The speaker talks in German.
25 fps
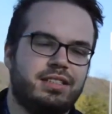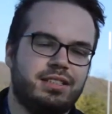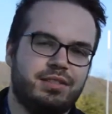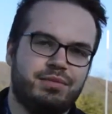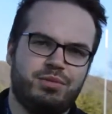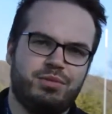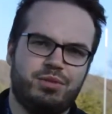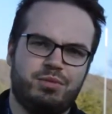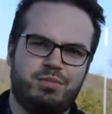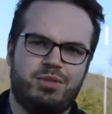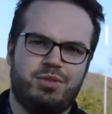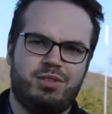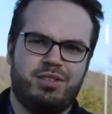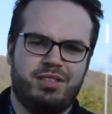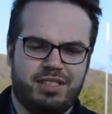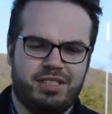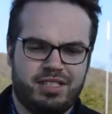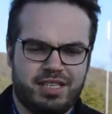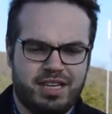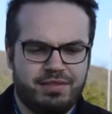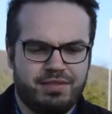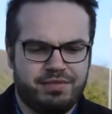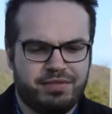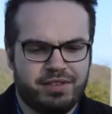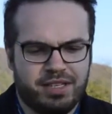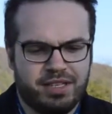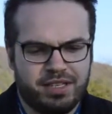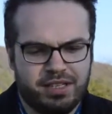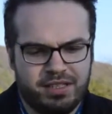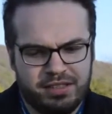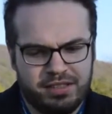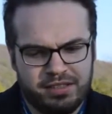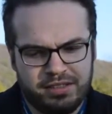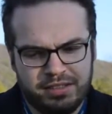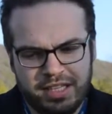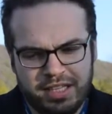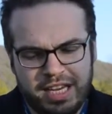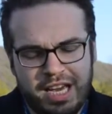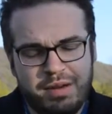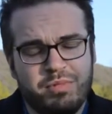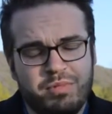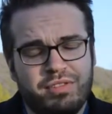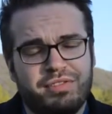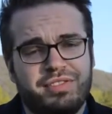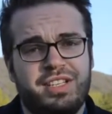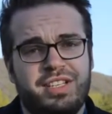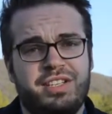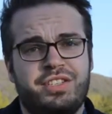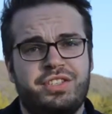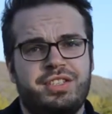Ne? Football ist einfach ein Game
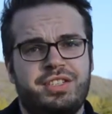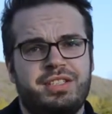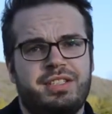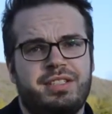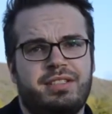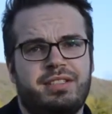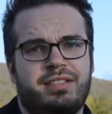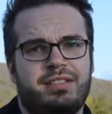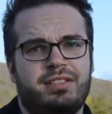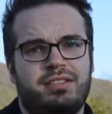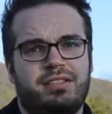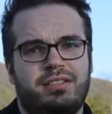of Inches.